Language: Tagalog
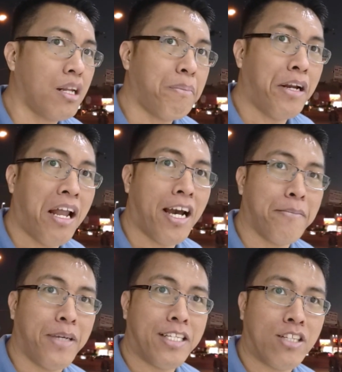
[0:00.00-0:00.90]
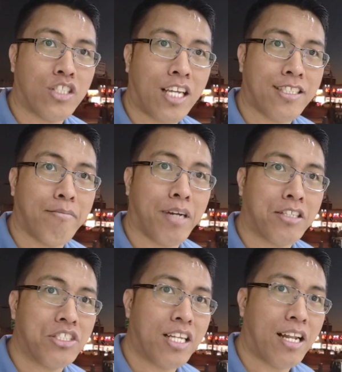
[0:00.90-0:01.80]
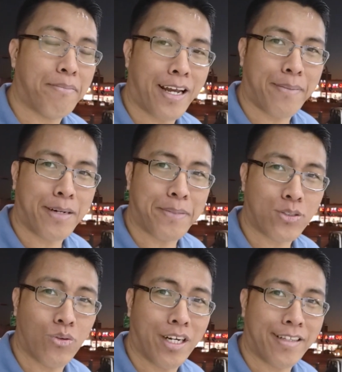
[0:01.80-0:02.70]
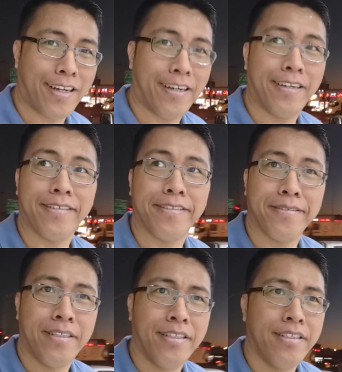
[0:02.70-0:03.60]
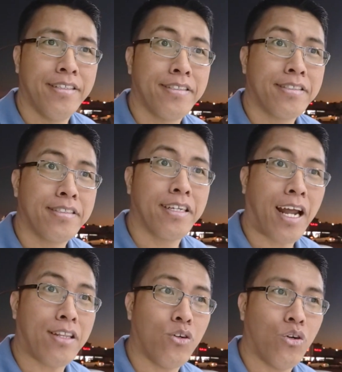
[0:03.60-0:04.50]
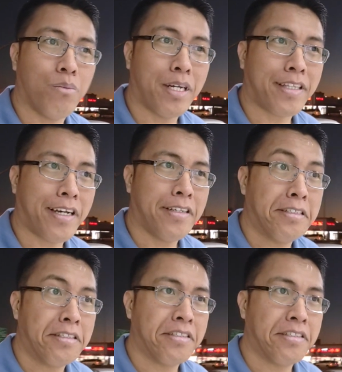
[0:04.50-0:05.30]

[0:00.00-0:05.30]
Ni-refer lang kami dito sa isang branch nila para magpasukat ng grado o mata.